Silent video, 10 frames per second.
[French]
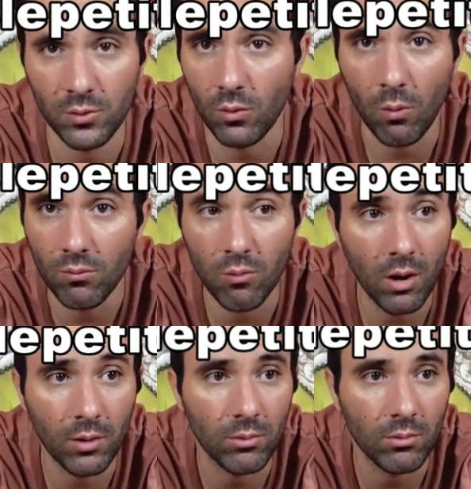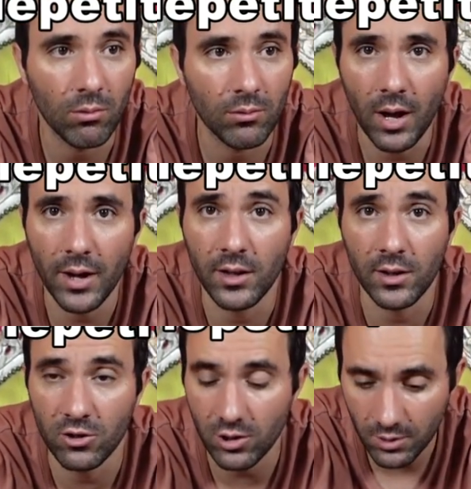parce qu'on voit qu'on n'a rien à
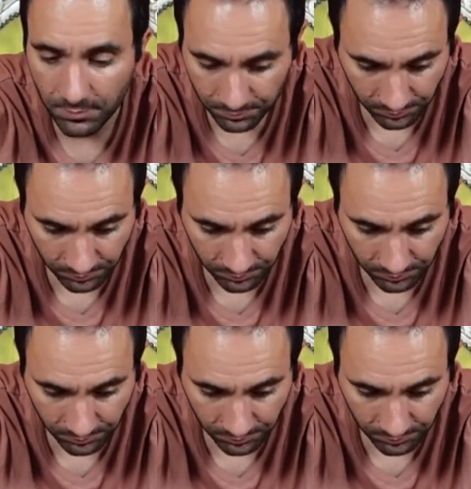cacher.